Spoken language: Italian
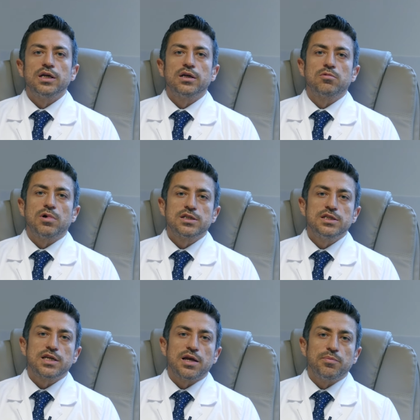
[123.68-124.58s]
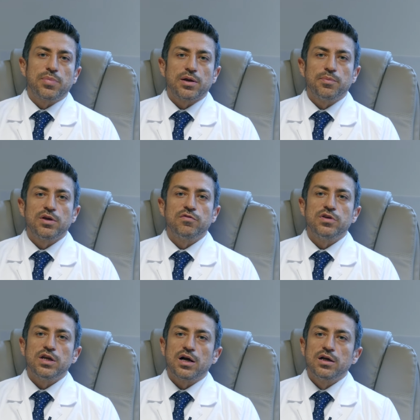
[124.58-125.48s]
è quasi sempre per
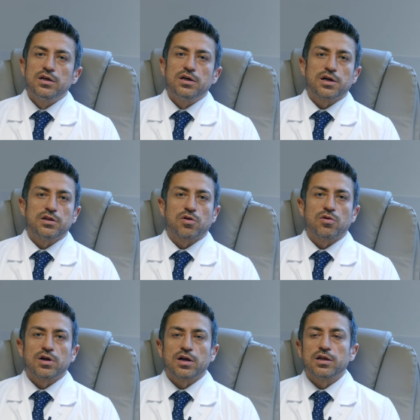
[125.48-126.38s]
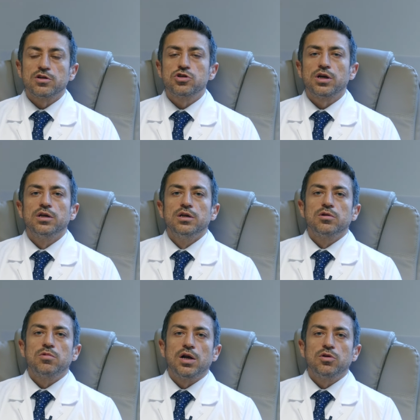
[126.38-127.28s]
via retrograda, cioè
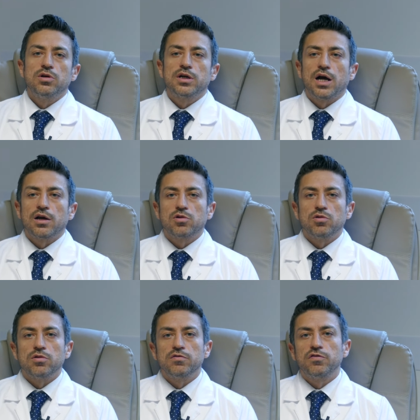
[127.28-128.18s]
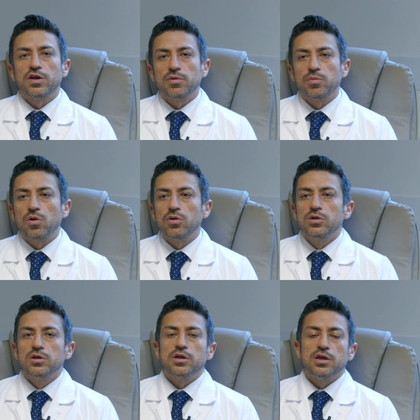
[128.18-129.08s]
quando il calcolo è fermo
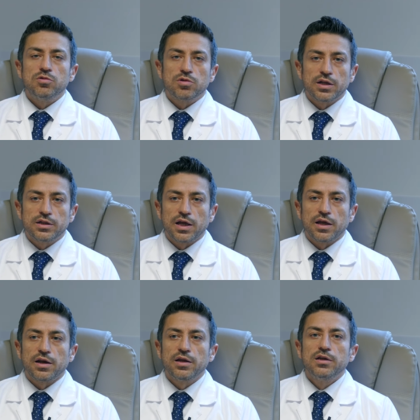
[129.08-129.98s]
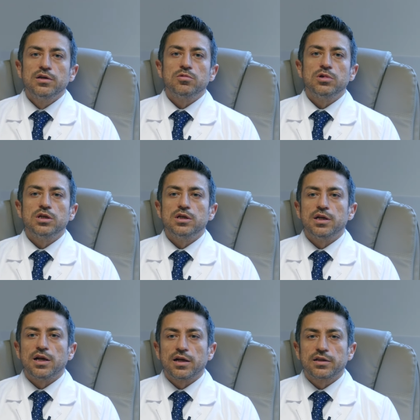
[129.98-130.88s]
nell'uretere, quindi
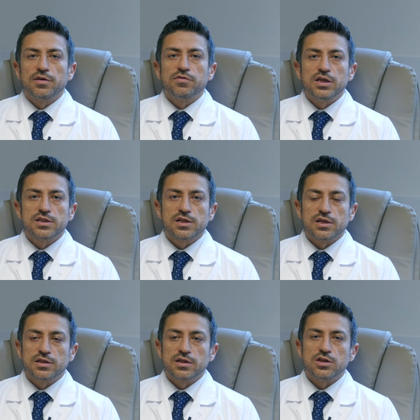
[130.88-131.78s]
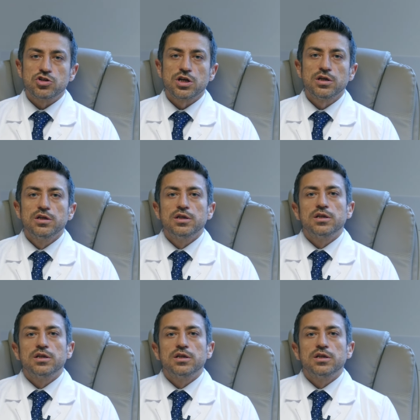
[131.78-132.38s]
nell'alta via escretrice,